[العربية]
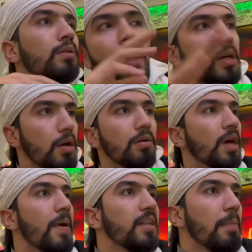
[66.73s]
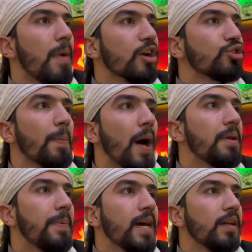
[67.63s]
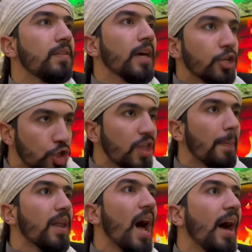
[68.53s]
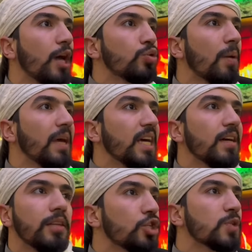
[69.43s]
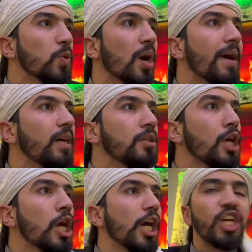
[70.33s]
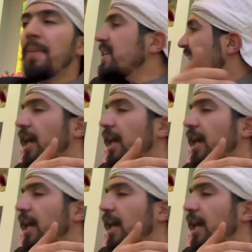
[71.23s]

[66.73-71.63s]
احكي لهم كمان يا امك اشتي طبخه بالبيت جدك بالله عايش ولا ميت ايش اسمه كمان ايش هالمسخره